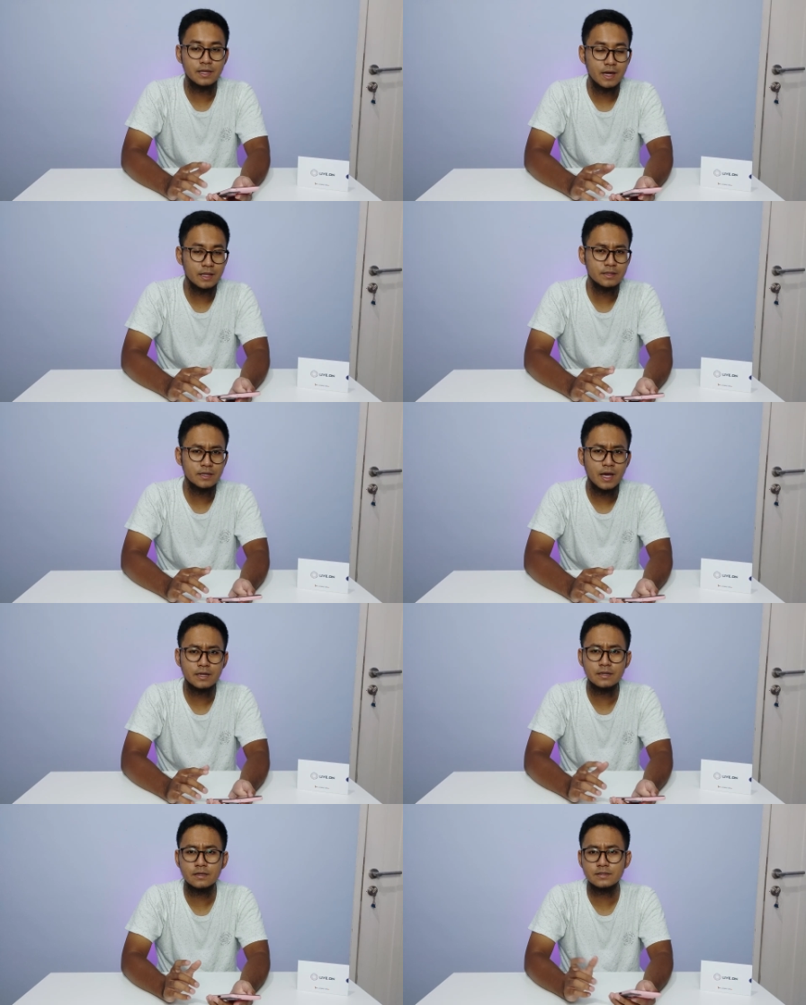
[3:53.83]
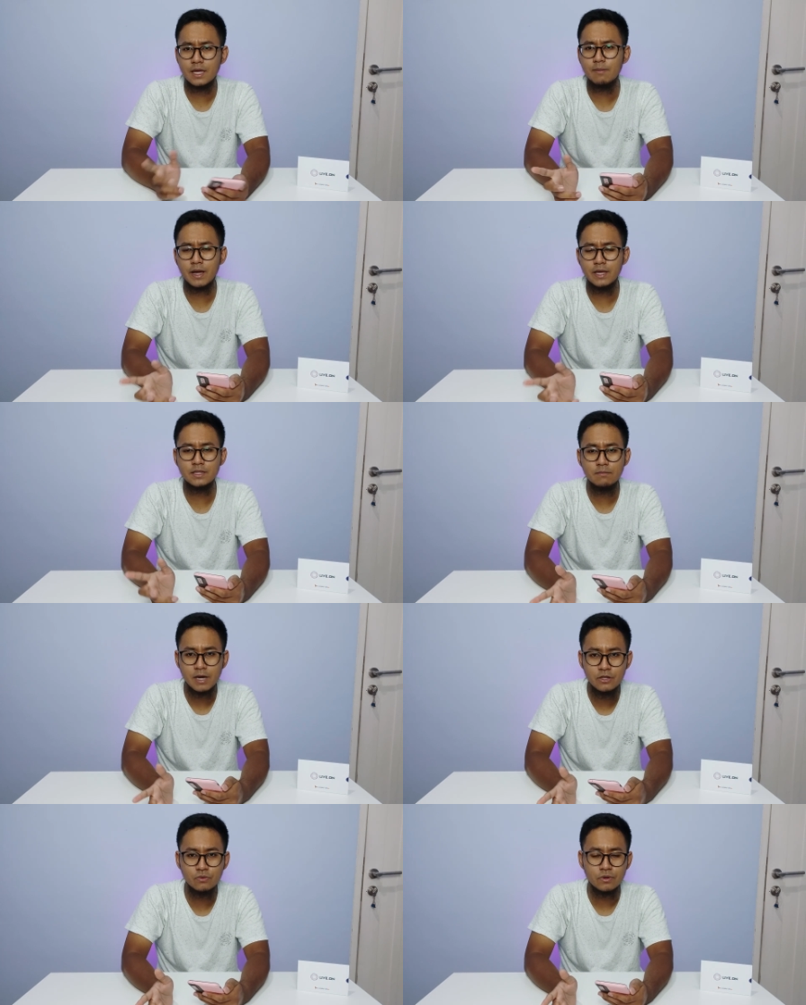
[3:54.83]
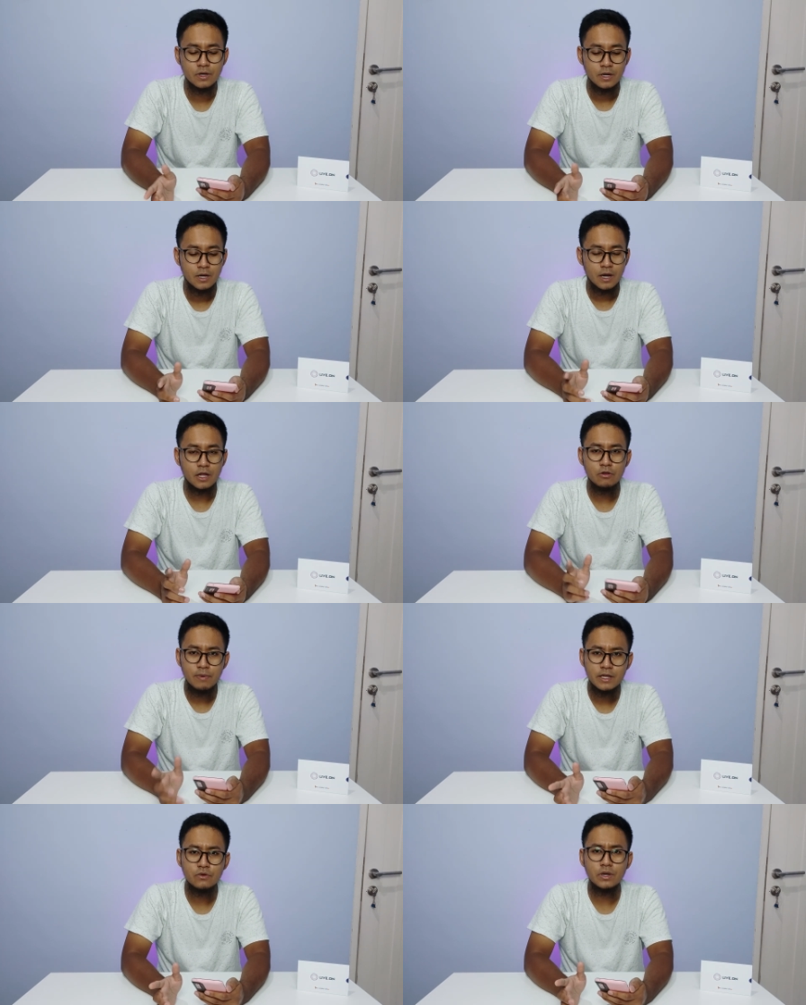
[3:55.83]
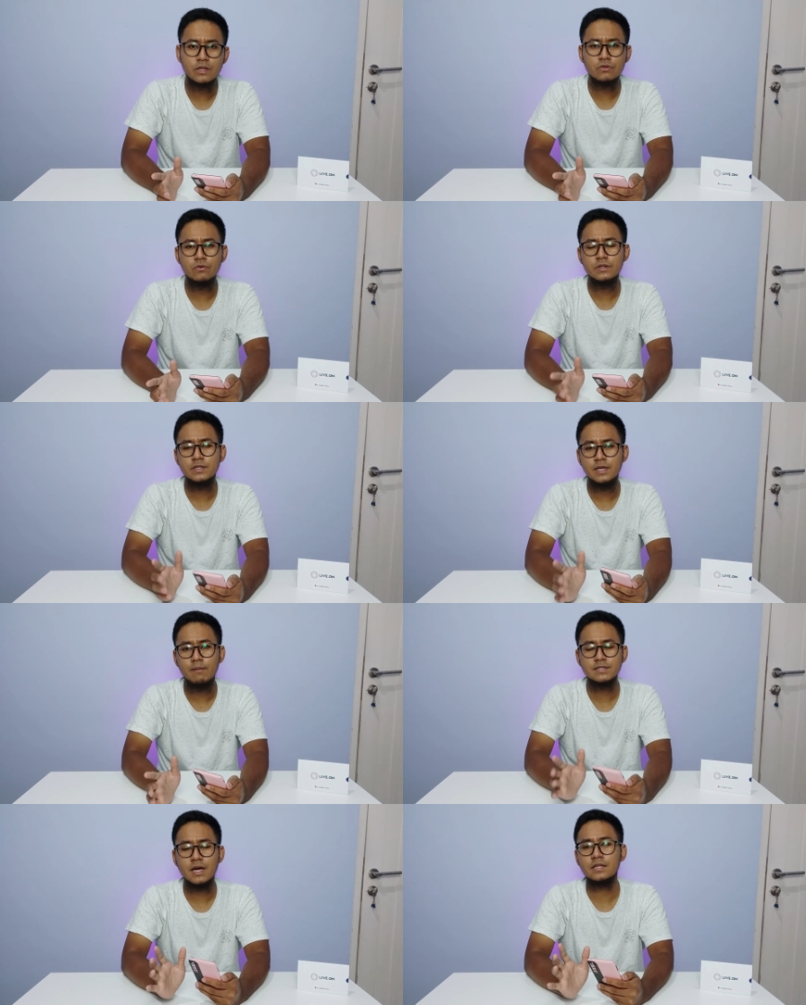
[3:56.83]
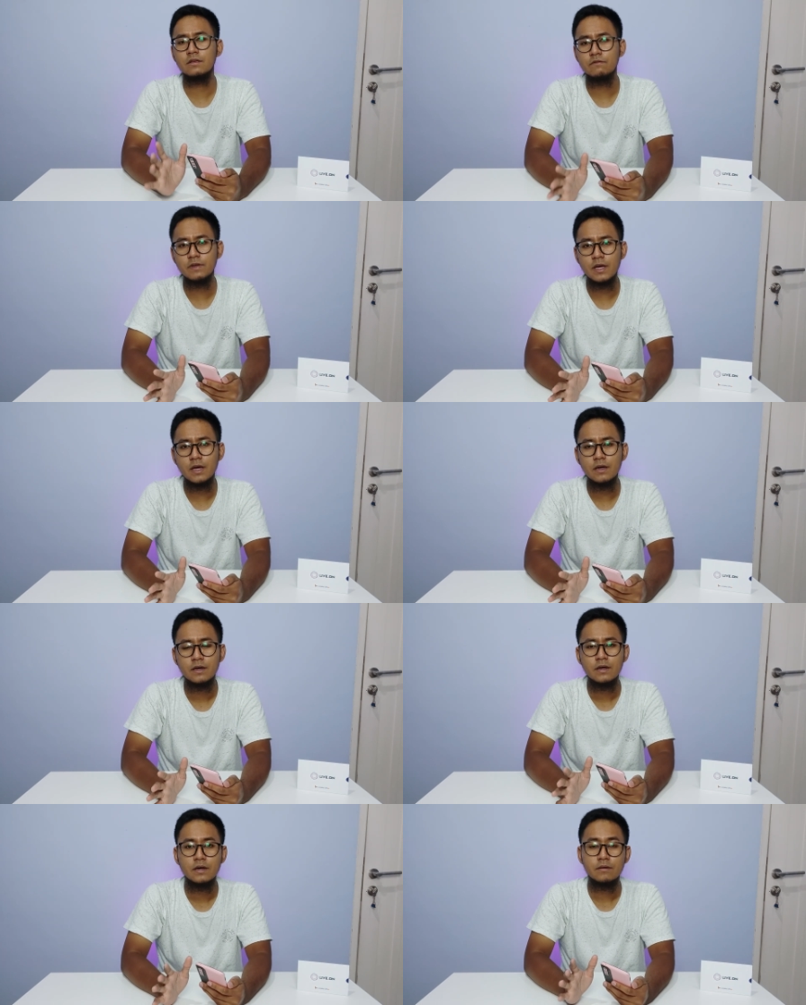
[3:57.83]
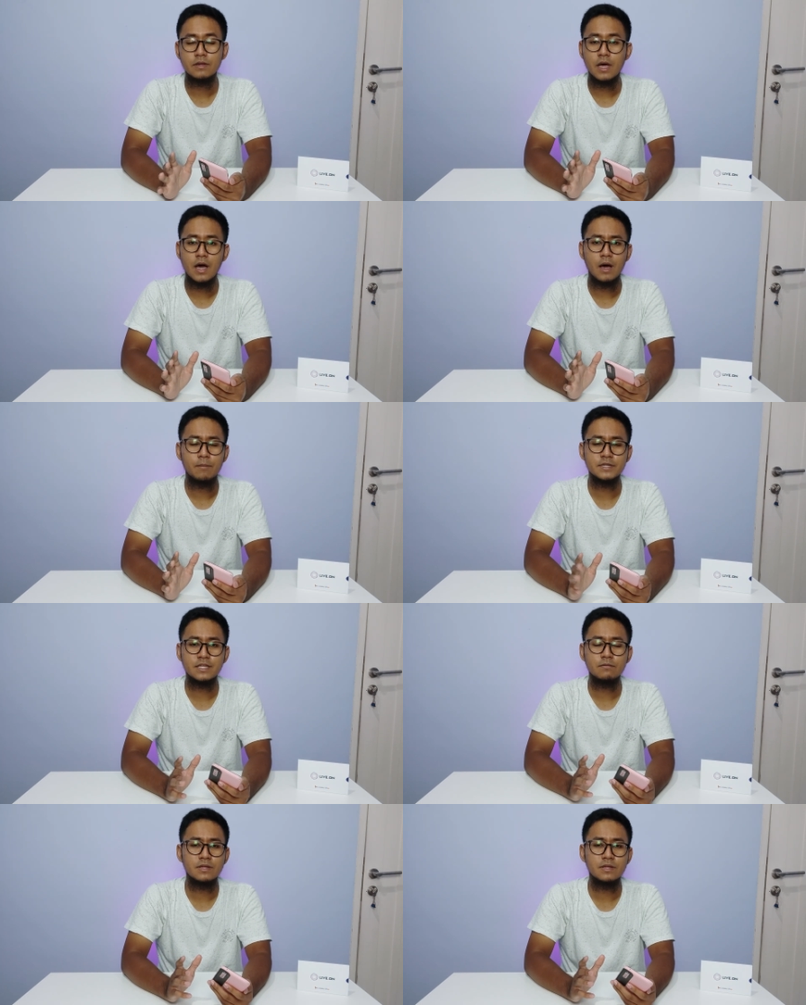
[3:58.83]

dengan yang saya pakai di Bayu kalau Bayu itu dia masa aktifnya ya bisa